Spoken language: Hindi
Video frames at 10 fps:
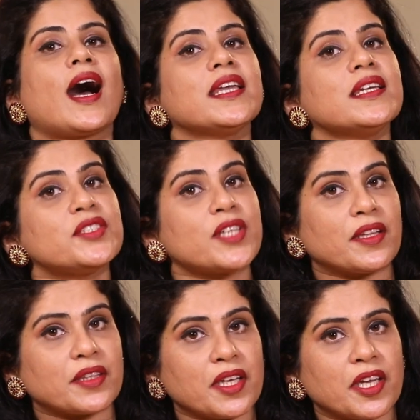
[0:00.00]
आइए
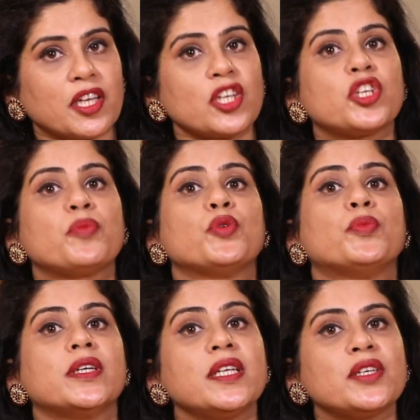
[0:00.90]
जानते हैं कि
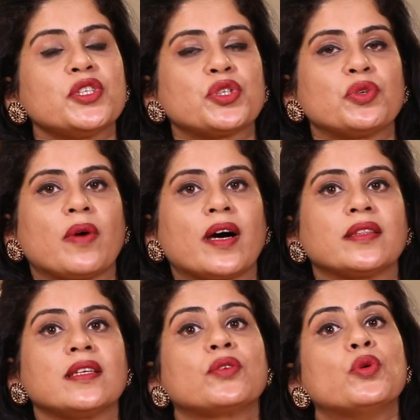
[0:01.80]
प्यूबर्टी की
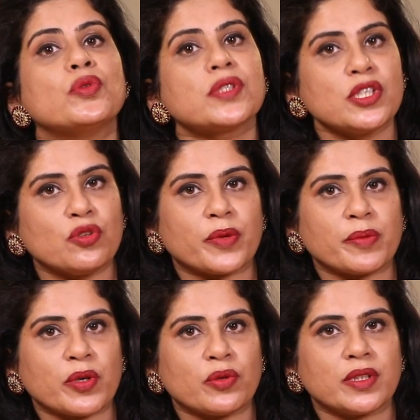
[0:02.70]
शुरुआत कौन सी उम्र
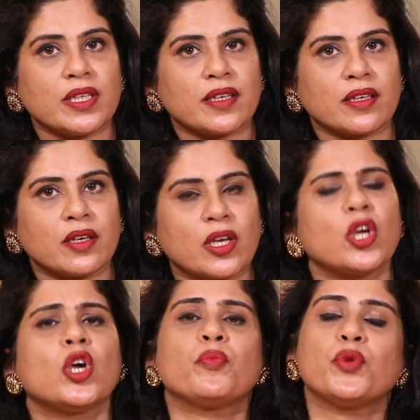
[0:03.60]
में होती है
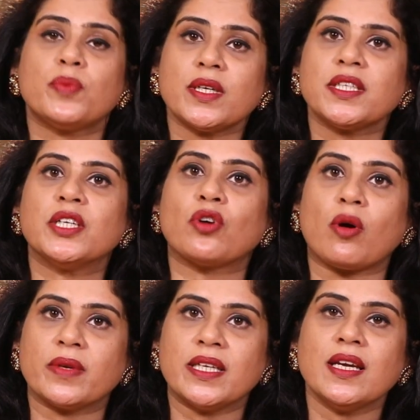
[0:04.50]
प्यूबर्टी
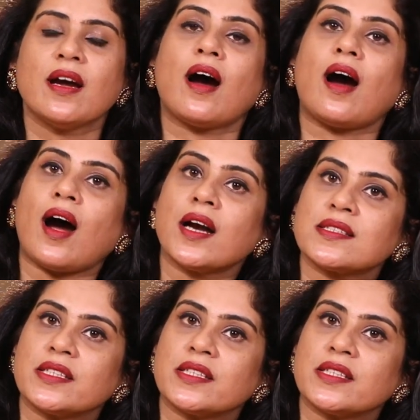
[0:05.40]
नॉर्मली 8